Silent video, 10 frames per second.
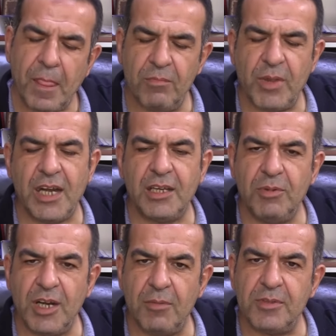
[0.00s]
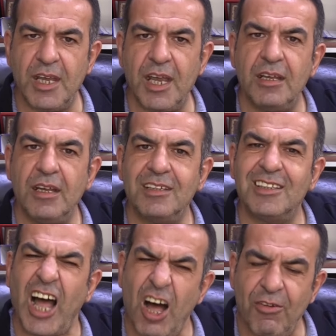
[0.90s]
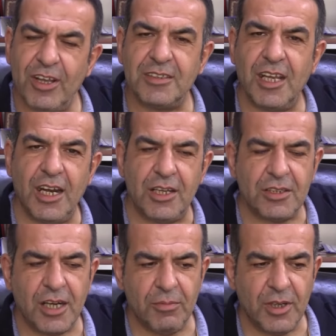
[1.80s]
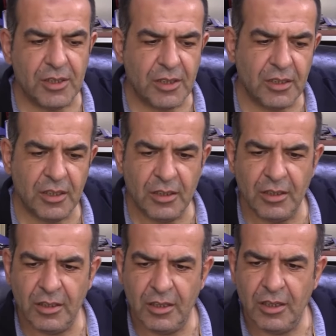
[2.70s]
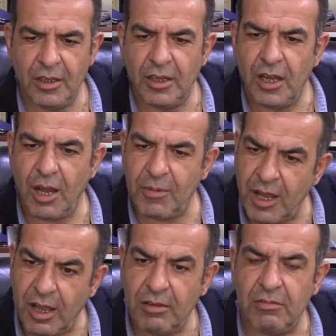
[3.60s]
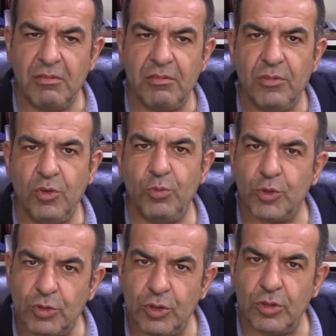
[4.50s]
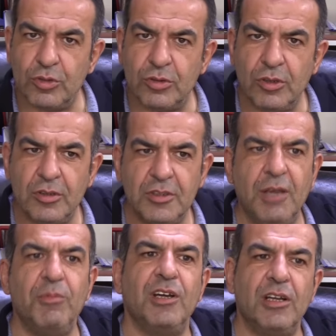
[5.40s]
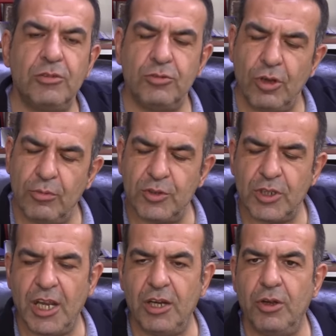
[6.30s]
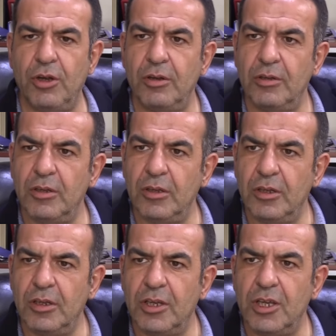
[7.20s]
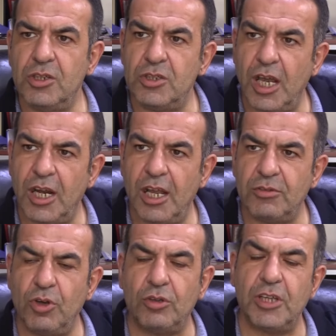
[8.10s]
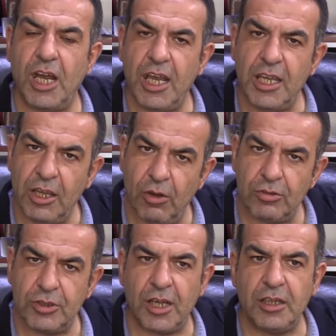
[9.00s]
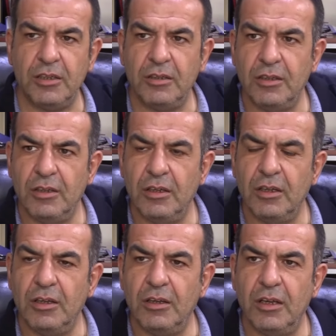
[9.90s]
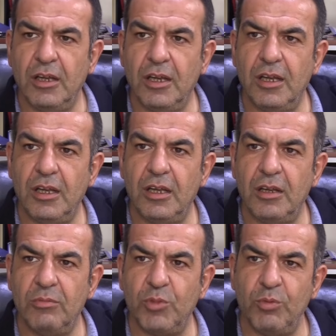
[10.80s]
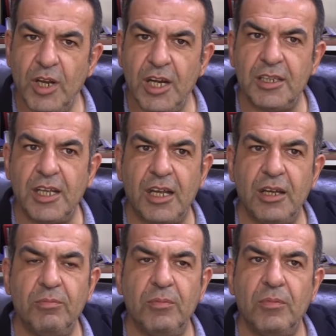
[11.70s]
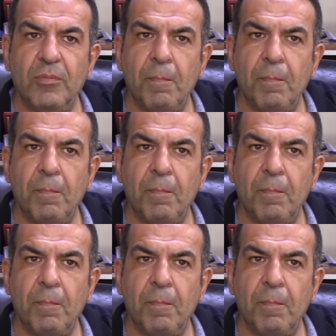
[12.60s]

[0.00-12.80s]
belki bir nebze daha fazla eleştirebilirdik. Ama umutluyuz. Semih soyumuzu geliyor. İnşallah çok daha iyi olacak. Ee, bu milli takım